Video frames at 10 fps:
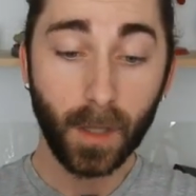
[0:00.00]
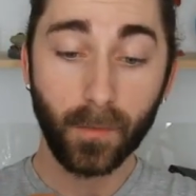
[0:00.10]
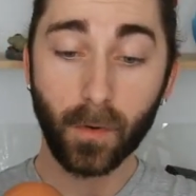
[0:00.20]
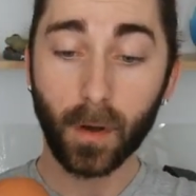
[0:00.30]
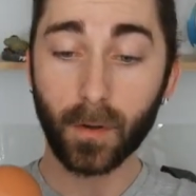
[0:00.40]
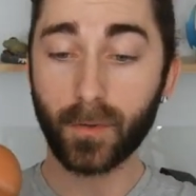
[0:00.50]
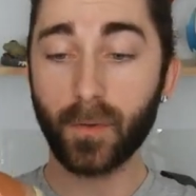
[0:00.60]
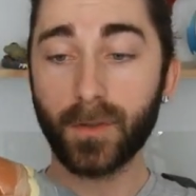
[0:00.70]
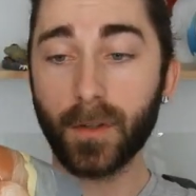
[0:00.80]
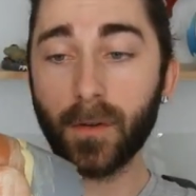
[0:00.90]
et voir euh,
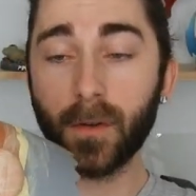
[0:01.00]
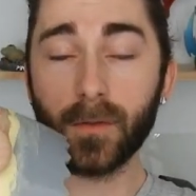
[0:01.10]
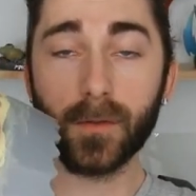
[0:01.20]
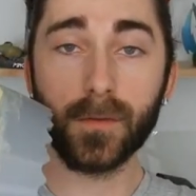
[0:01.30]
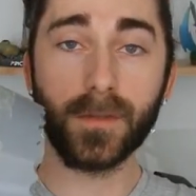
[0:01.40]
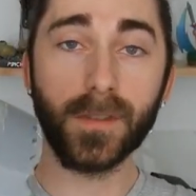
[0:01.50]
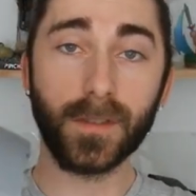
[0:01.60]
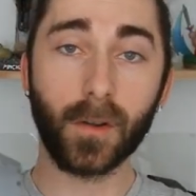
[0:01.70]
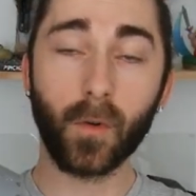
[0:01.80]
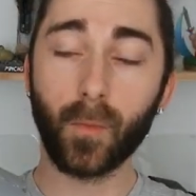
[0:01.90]
ce que ça donne, euh, si
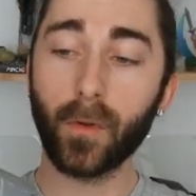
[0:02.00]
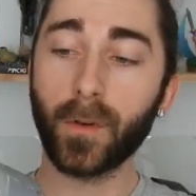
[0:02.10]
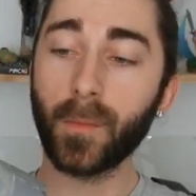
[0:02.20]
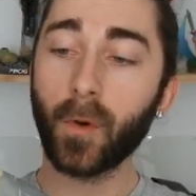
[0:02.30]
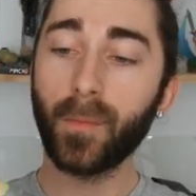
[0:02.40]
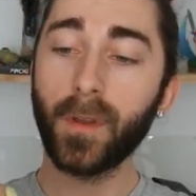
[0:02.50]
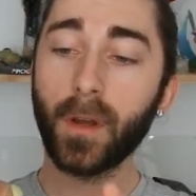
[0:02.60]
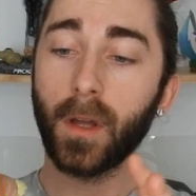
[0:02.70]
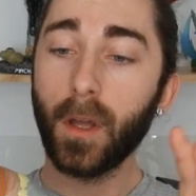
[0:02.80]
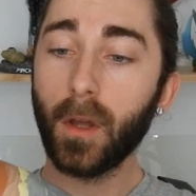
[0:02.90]
ça comble vraiment
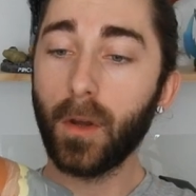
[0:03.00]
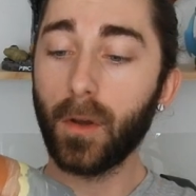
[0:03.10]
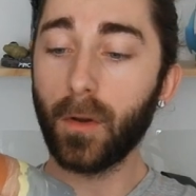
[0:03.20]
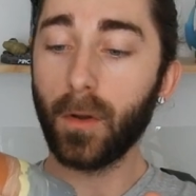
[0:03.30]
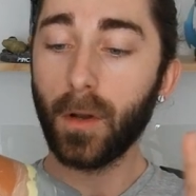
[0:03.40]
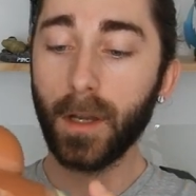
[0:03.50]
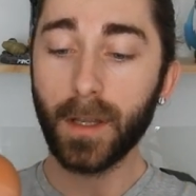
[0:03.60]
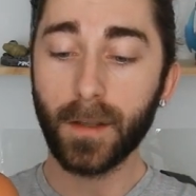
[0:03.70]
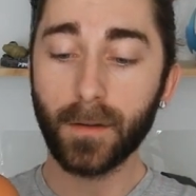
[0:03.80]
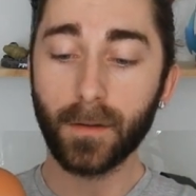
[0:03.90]
bien
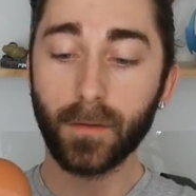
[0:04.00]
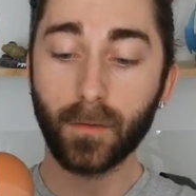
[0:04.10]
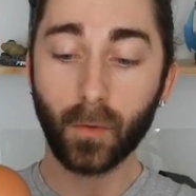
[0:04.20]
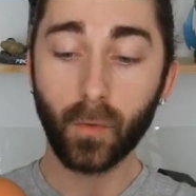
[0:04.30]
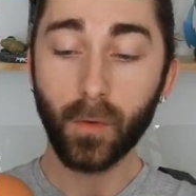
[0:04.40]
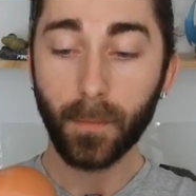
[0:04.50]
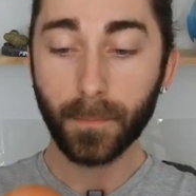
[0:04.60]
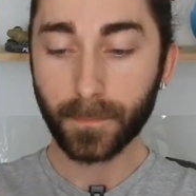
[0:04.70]
les trous.